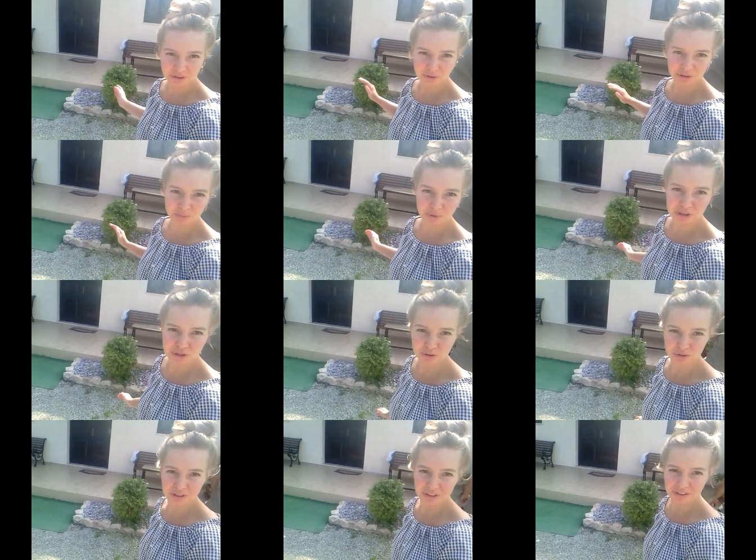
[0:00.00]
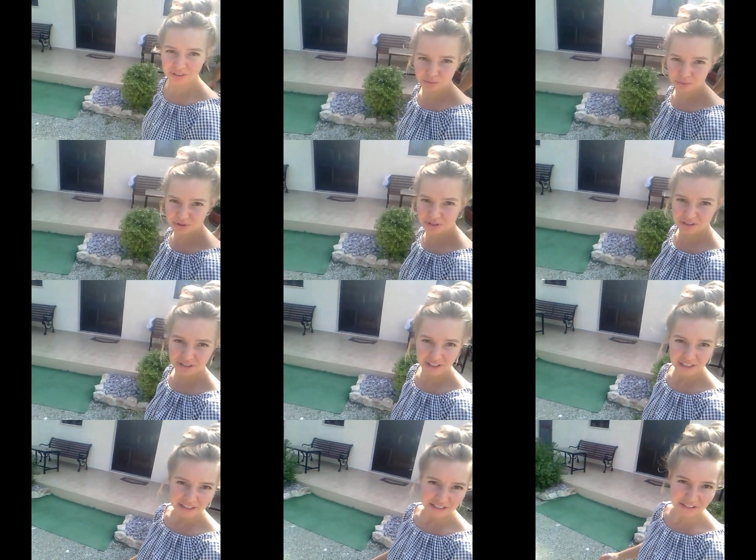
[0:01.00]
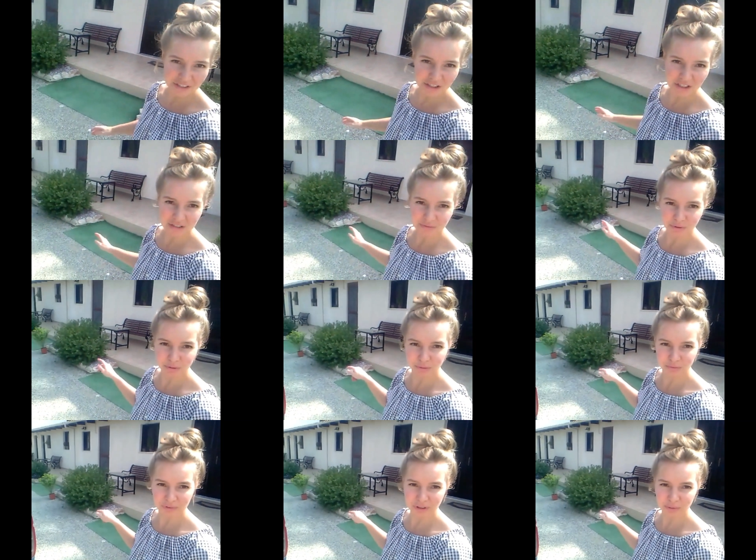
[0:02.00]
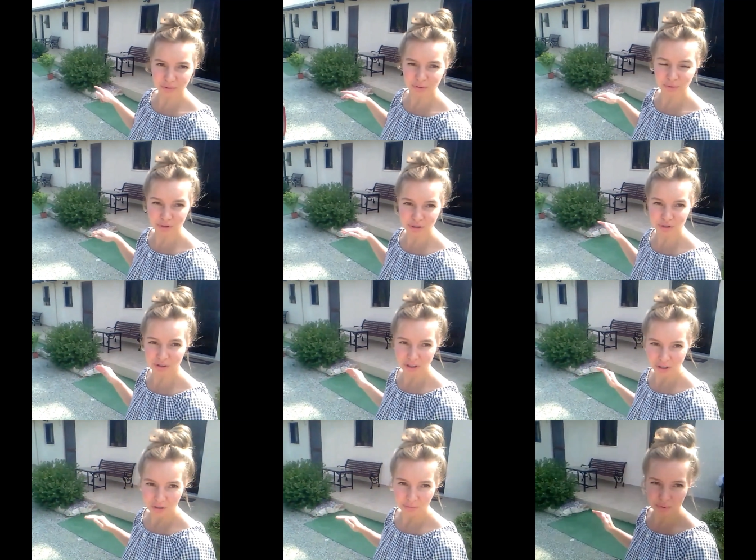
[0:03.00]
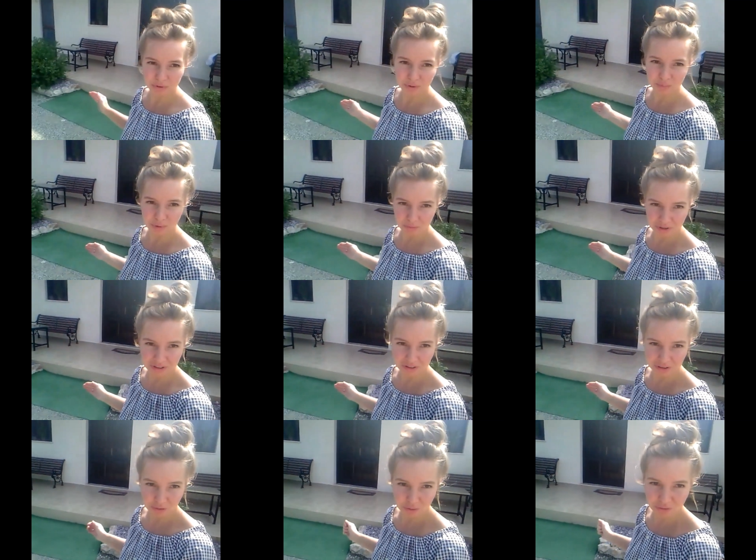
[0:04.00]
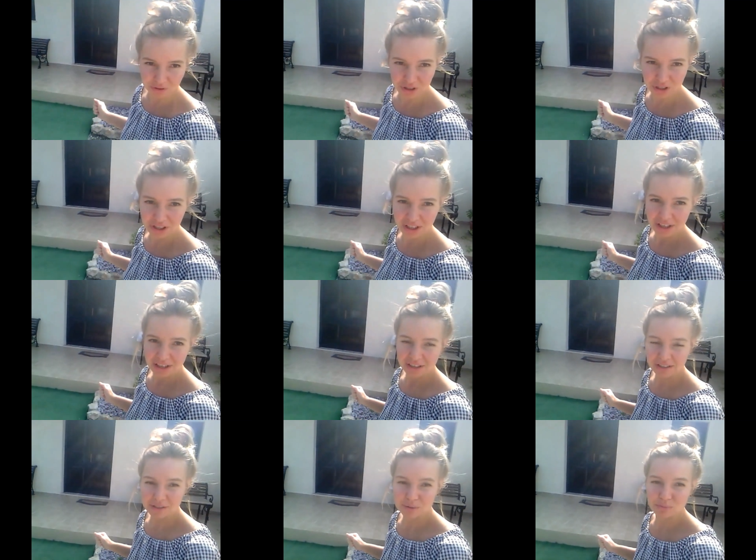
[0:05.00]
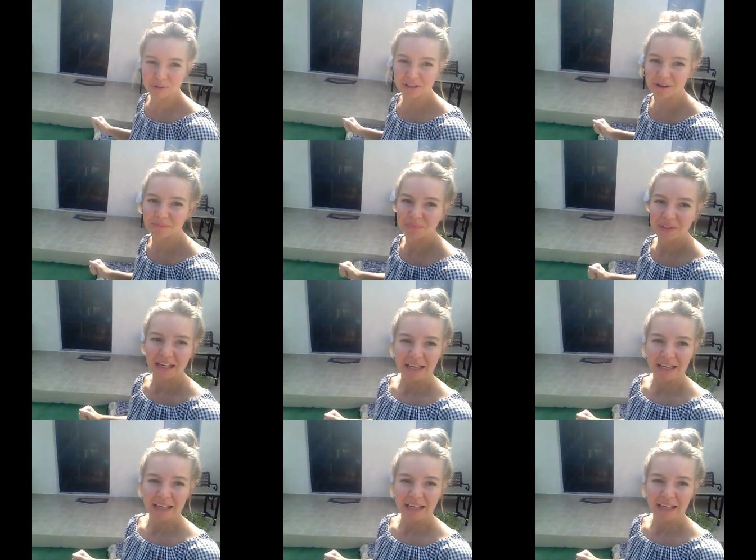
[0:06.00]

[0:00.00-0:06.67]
такой небольшой кустик. И сейчас вот тот второй тоже будет примерно такого же размера.